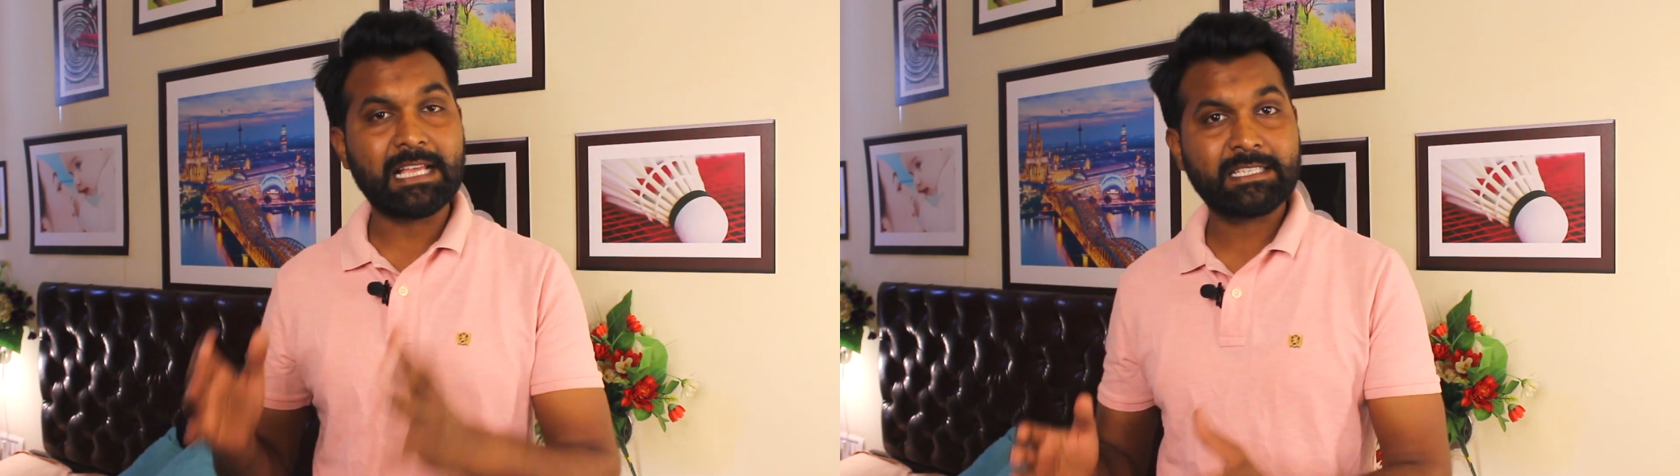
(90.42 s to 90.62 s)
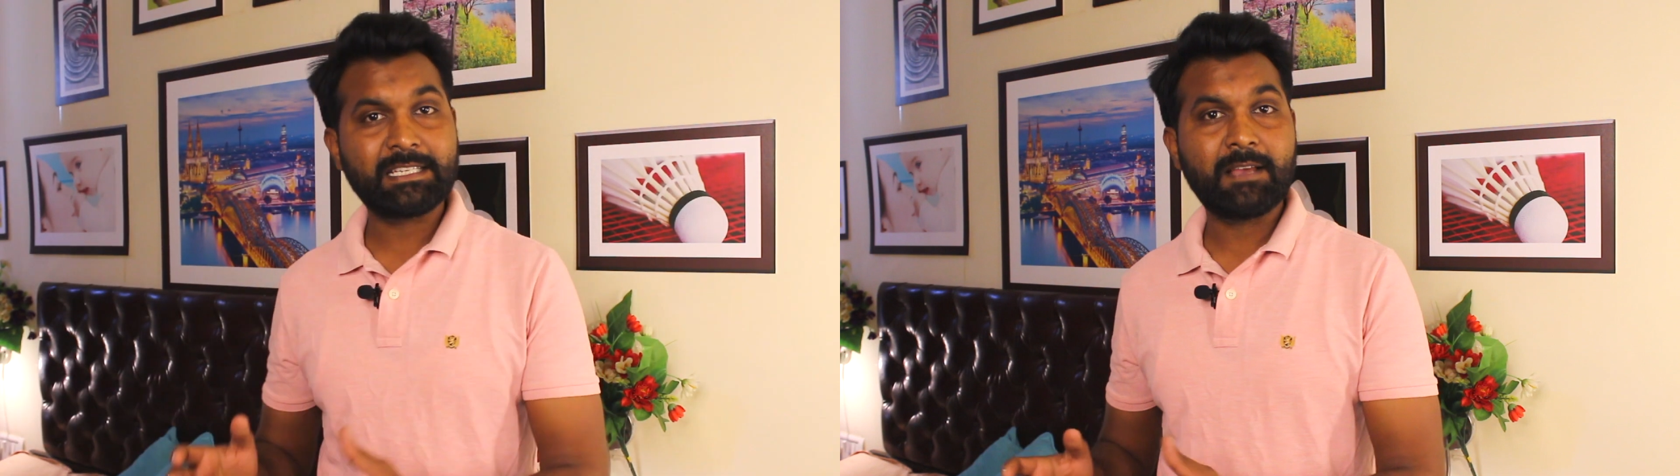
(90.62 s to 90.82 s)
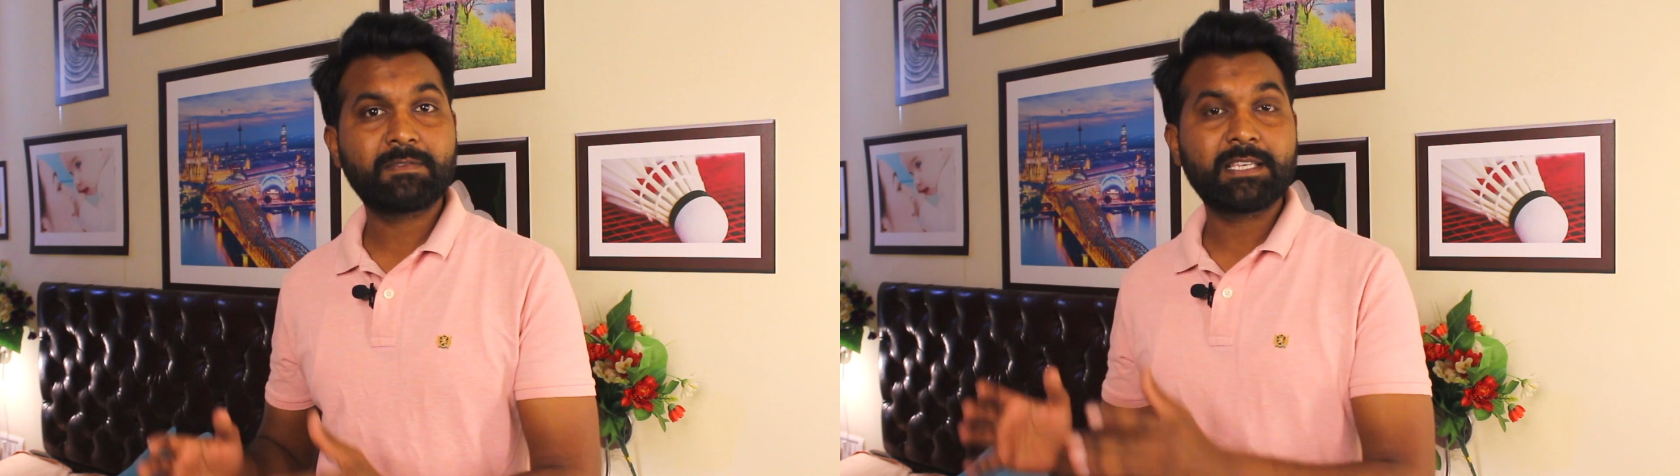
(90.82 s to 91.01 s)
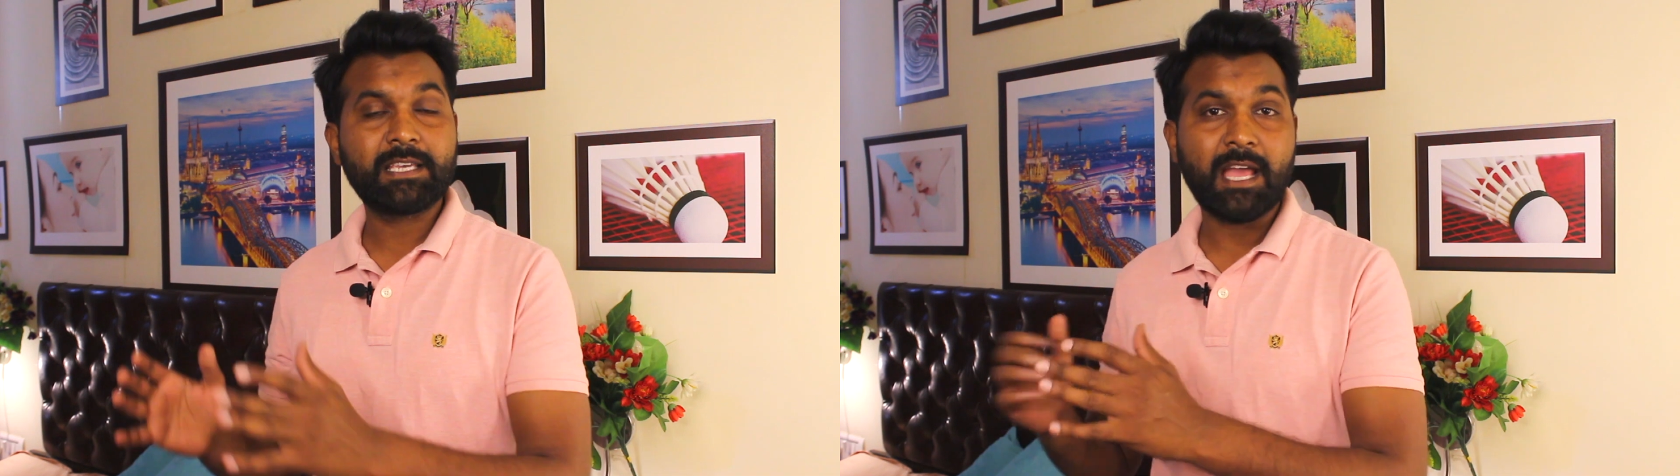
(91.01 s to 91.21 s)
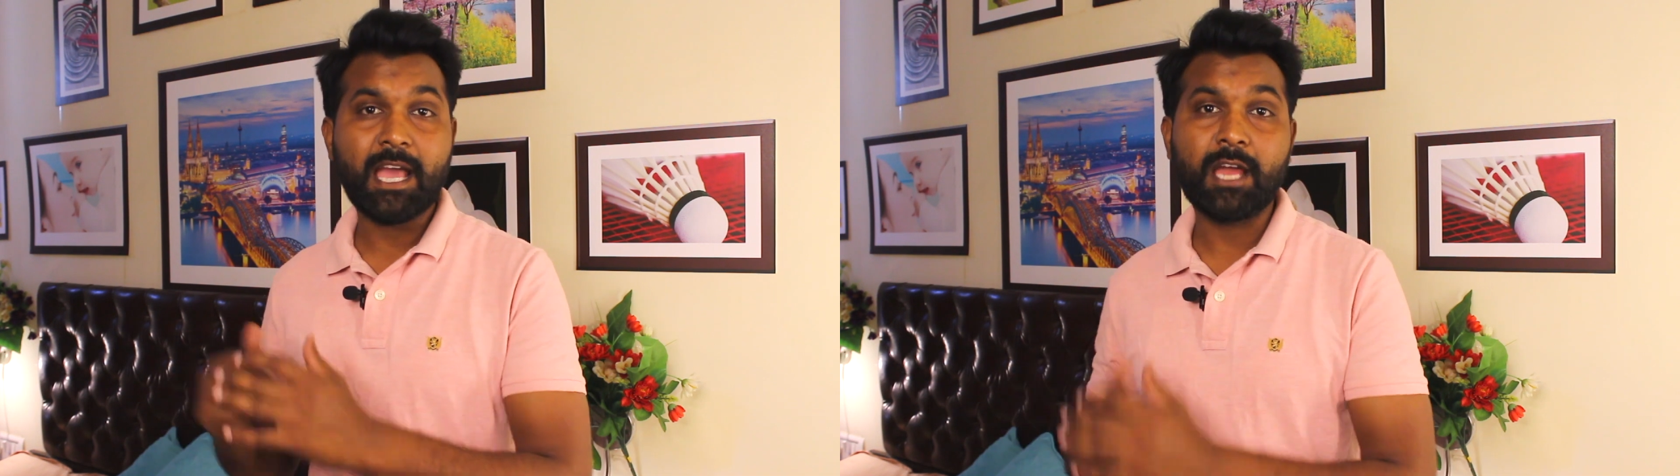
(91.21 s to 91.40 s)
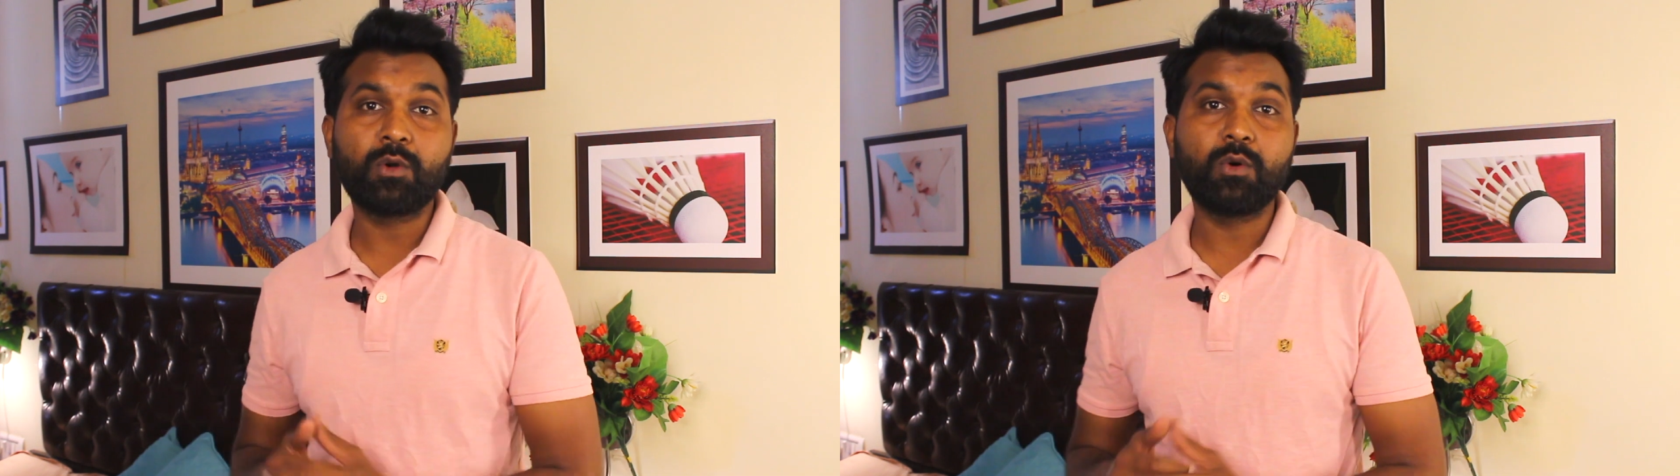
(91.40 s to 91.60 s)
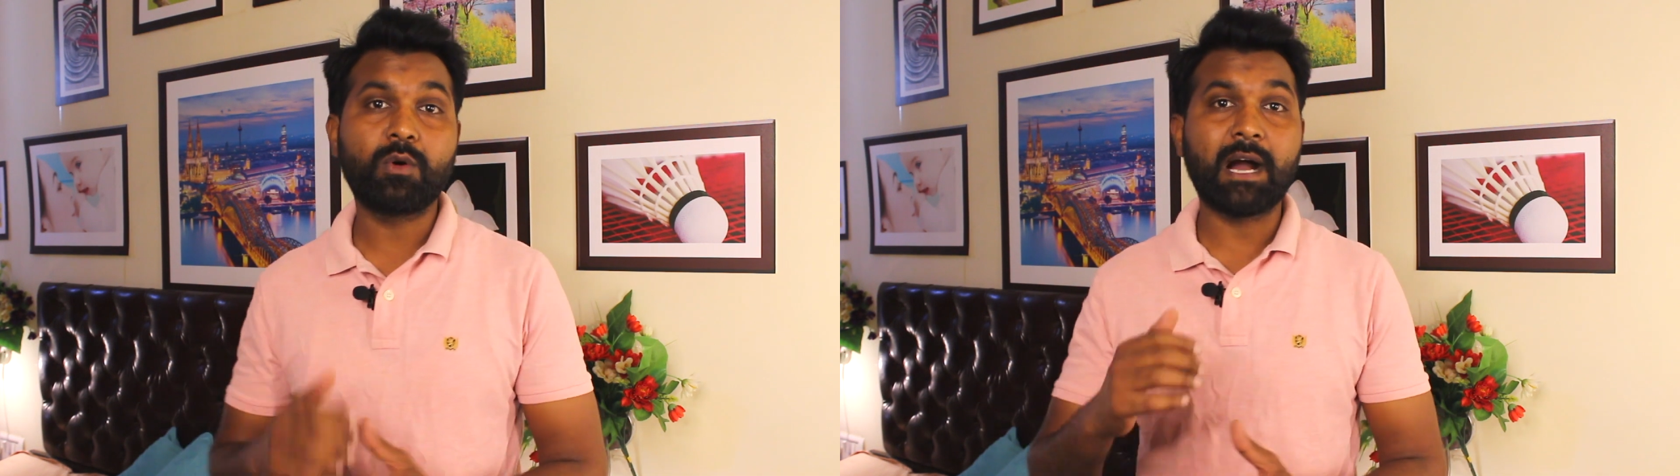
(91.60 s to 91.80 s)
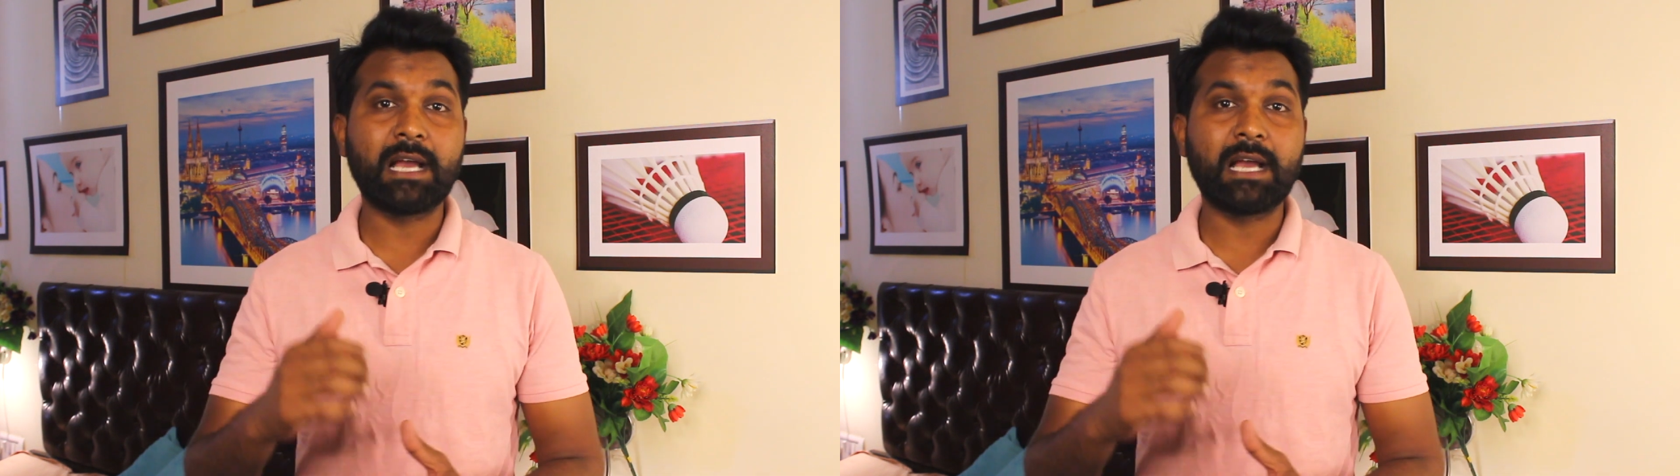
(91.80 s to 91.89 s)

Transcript: एच डी एफ सी एयरगो